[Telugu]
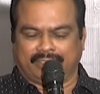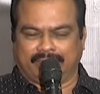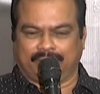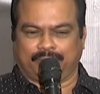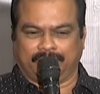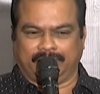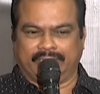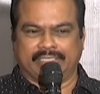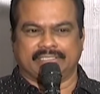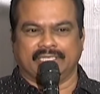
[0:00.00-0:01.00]
నేను ఇప్పుడు
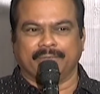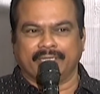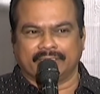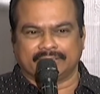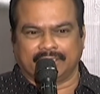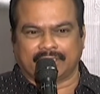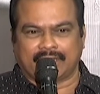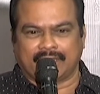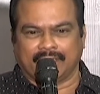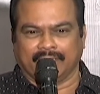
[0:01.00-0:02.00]
ఈ సినిమా ఇండస్ట్రీకి
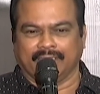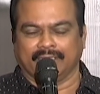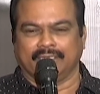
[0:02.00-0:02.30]
రావడానికి